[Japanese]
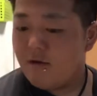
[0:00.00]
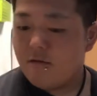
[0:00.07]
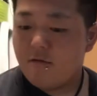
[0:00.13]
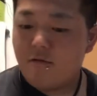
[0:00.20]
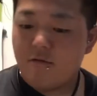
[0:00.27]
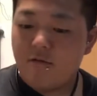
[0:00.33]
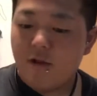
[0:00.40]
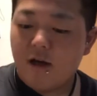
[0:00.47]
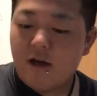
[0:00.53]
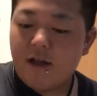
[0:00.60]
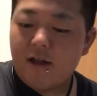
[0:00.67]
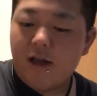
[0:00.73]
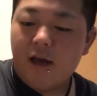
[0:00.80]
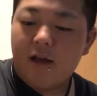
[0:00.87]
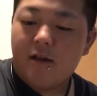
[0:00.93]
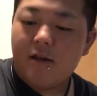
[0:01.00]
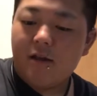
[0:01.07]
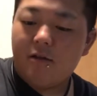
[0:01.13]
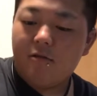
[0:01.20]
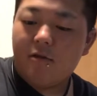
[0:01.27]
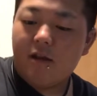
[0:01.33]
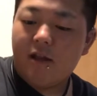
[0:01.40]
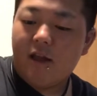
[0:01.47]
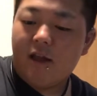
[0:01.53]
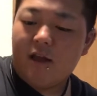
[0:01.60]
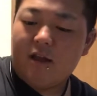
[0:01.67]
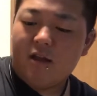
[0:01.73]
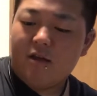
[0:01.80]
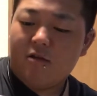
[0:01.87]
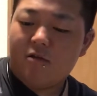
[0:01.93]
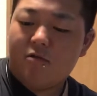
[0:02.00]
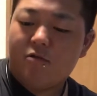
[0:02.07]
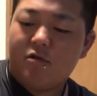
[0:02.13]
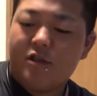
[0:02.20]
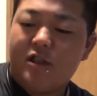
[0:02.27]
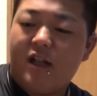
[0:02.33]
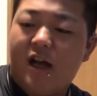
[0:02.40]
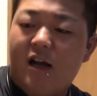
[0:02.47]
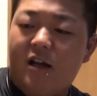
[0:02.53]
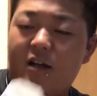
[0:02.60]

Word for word: この中に入っているのはね、こちら